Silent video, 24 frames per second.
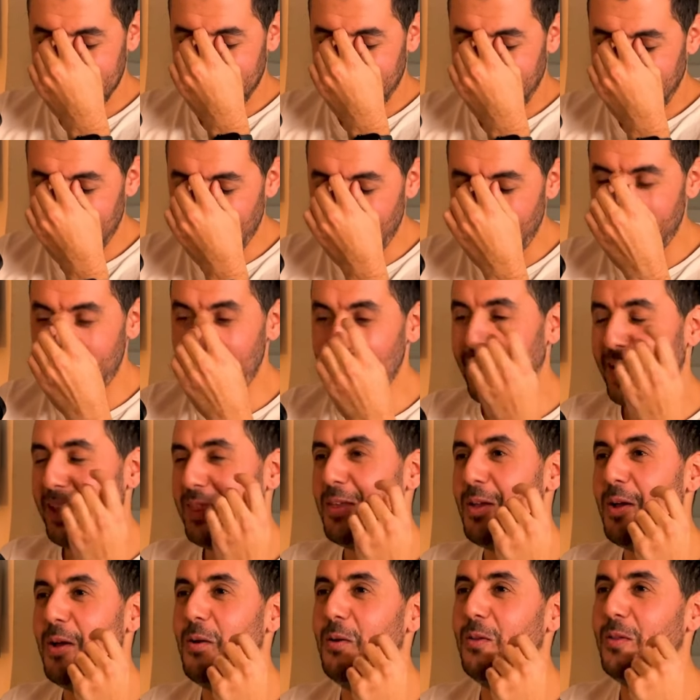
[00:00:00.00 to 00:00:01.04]
lo de la
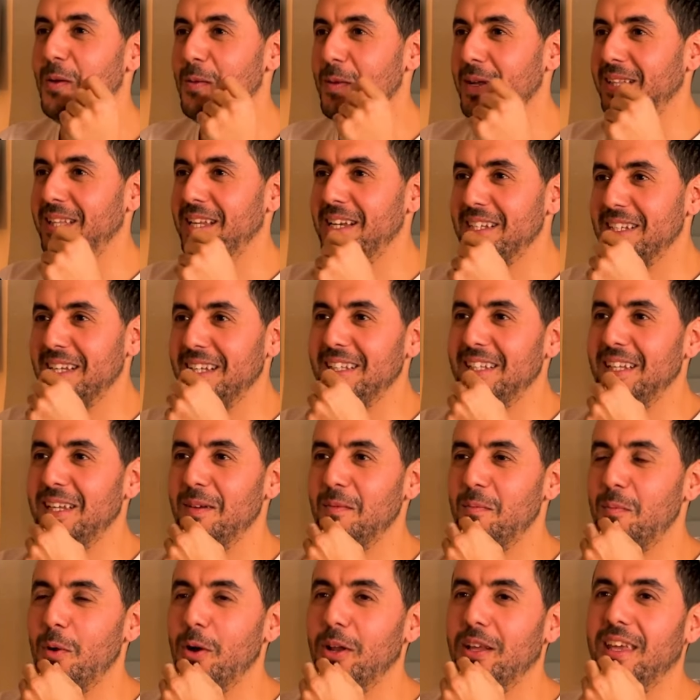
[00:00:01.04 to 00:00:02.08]
navegación es un tema interesante,
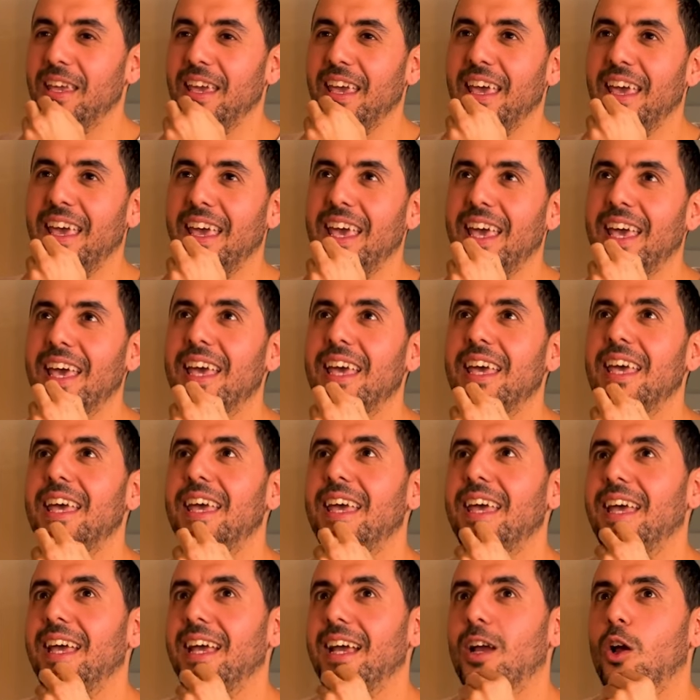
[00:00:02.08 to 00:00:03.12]
porque
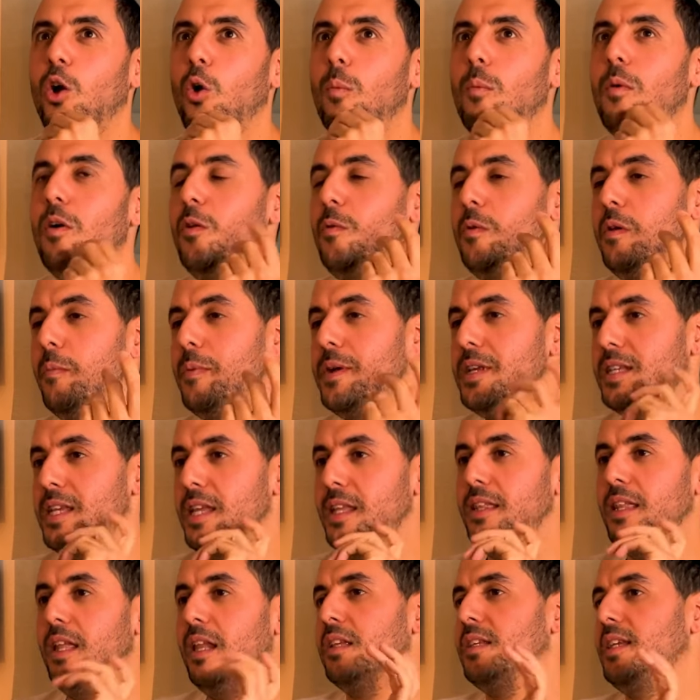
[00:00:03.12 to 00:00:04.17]
con Model View
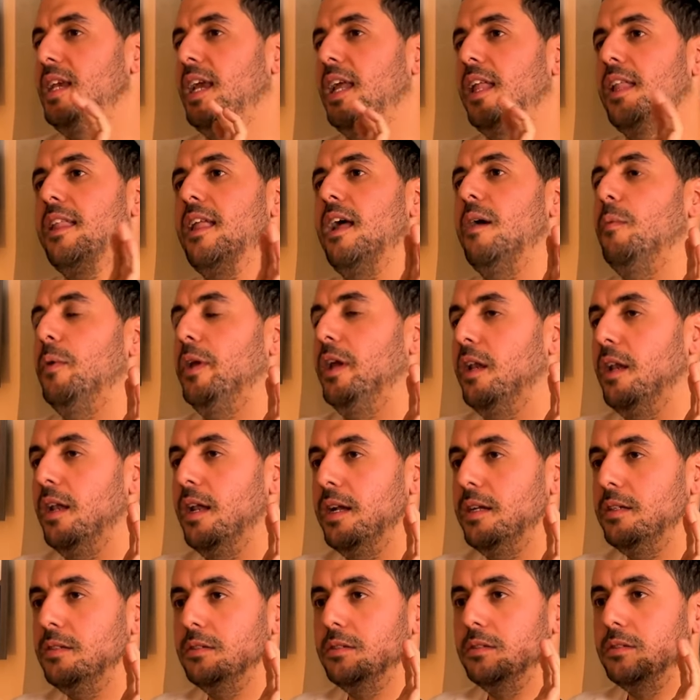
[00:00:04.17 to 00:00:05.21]
Presenter sí que está muy
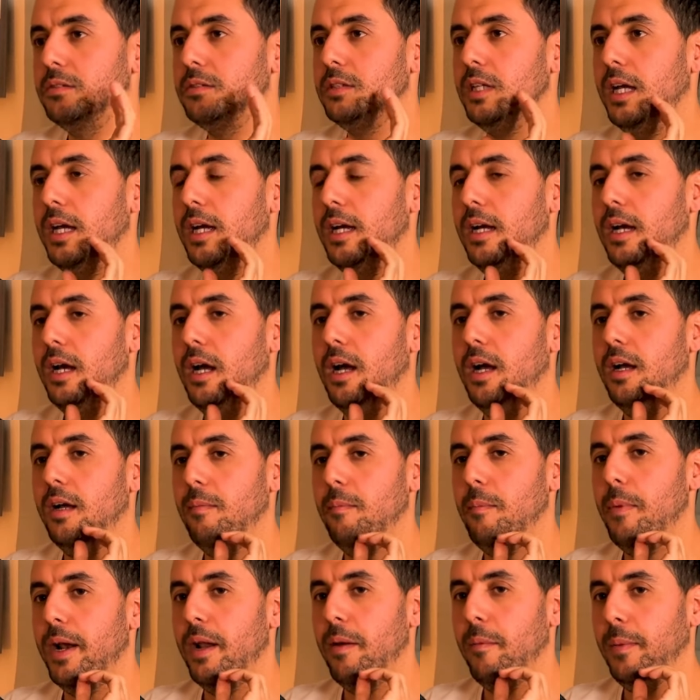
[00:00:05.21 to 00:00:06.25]
claro, o sea,
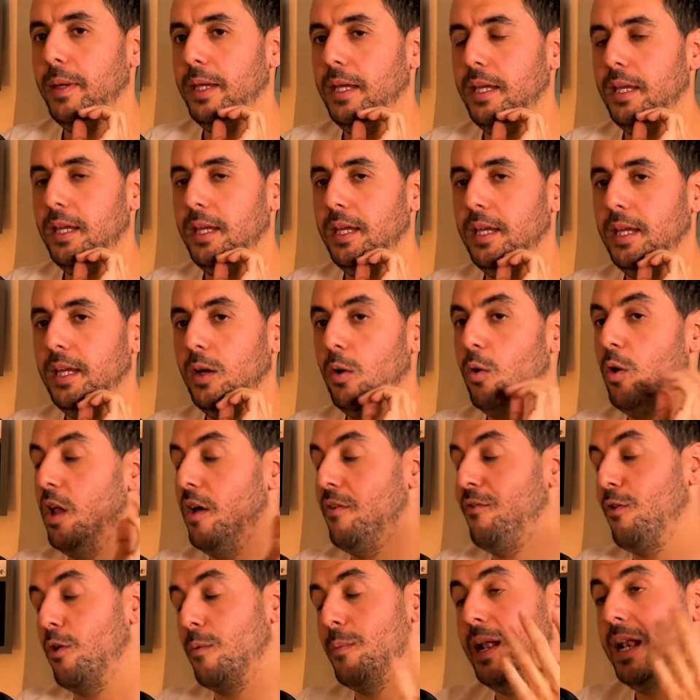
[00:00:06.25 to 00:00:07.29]
para mí, o la
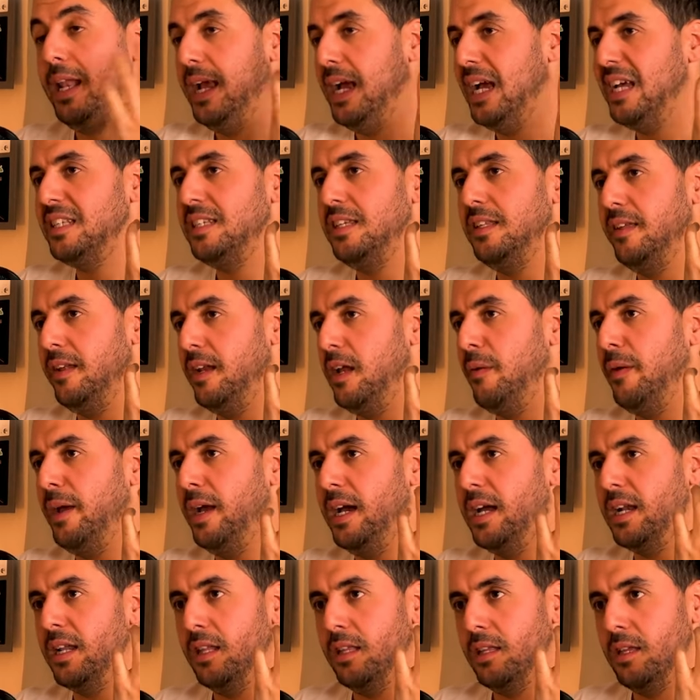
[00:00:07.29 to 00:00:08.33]
forma legacy de
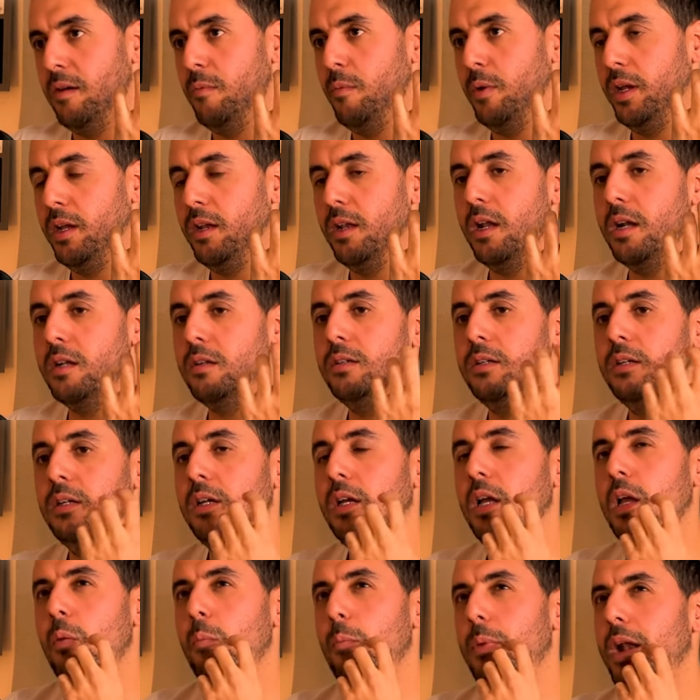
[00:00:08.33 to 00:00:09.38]
navegar está muy claro,
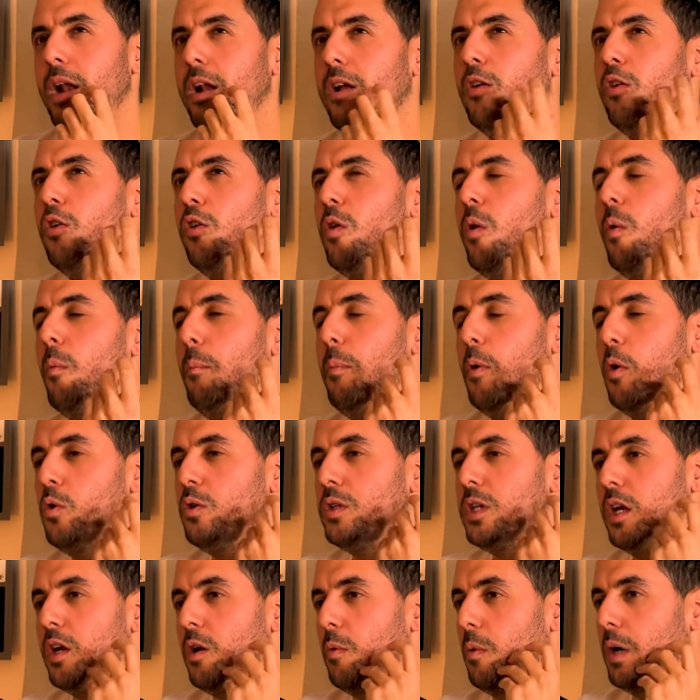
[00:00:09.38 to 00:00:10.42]
pero ahora con
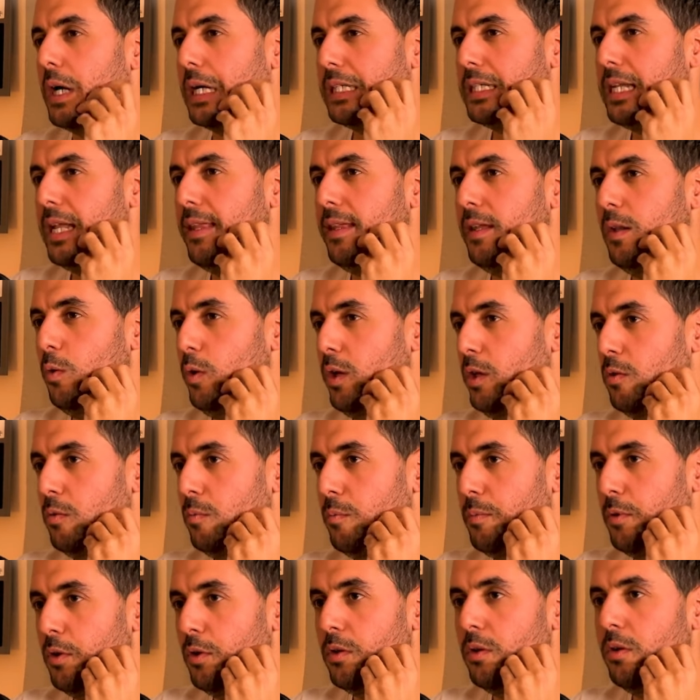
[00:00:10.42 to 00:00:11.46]
Compose es como que se ha diluido
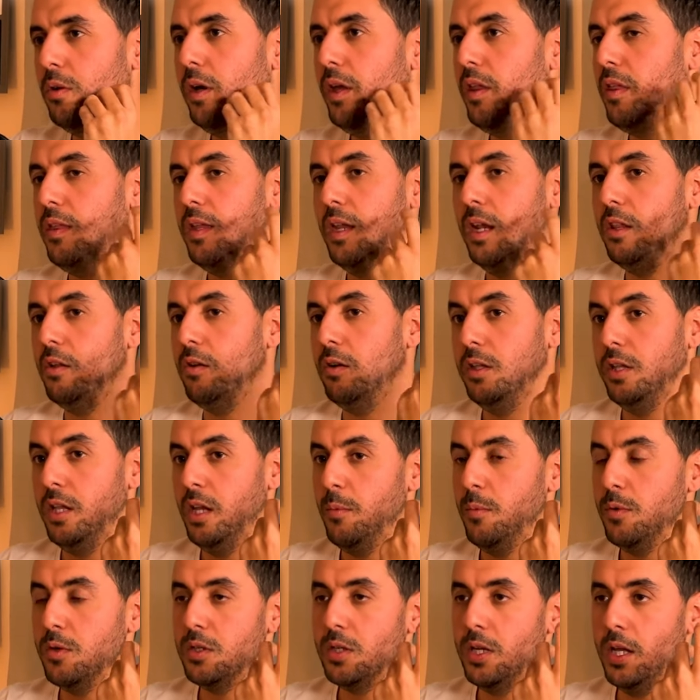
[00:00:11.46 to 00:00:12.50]
un poco, es cierto que
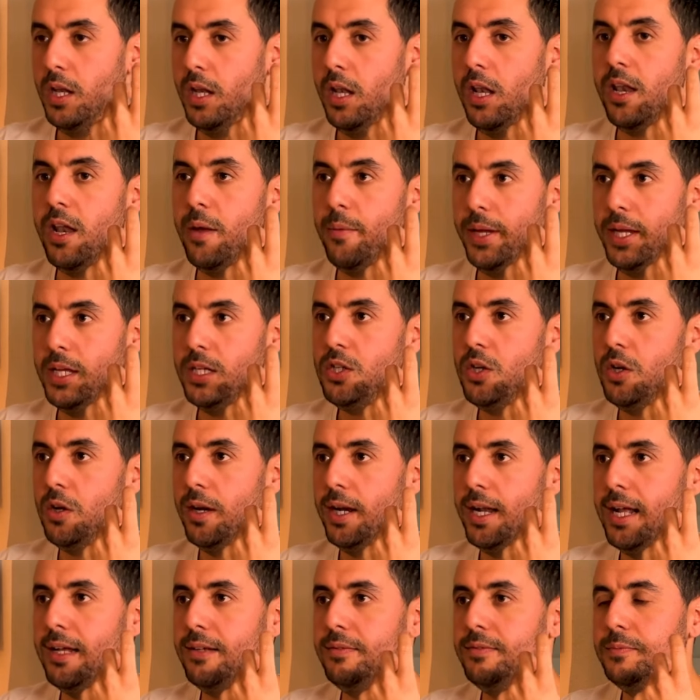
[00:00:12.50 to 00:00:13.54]
tenemos el Navigation
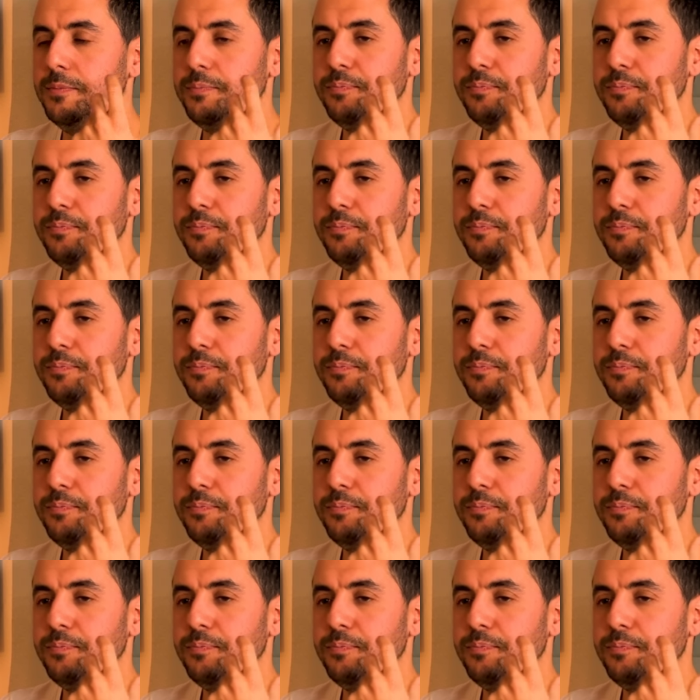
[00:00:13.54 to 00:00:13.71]
Graph,